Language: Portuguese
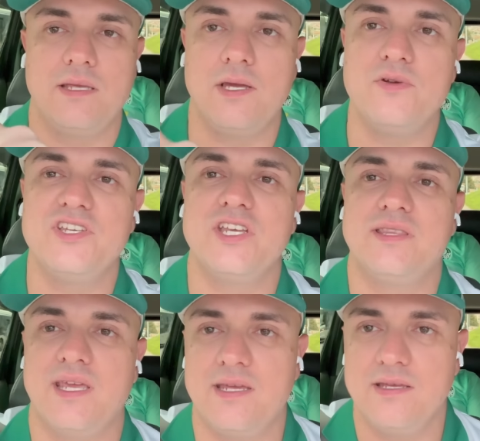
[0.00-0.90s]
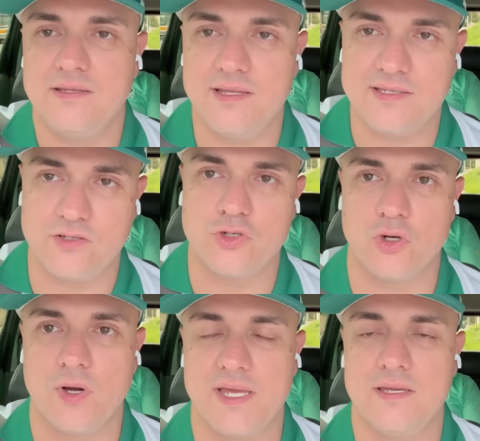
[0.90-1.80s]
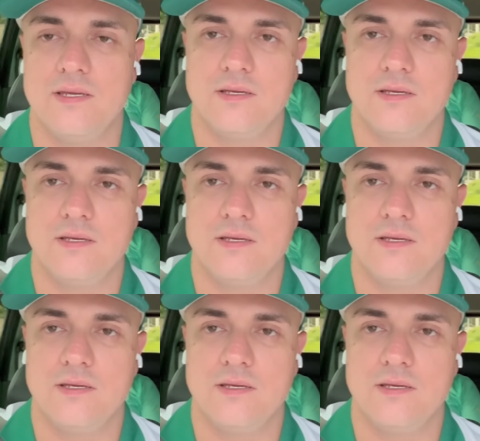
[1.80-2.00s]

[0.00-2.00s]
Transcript: eu injetei nesse jogo aí.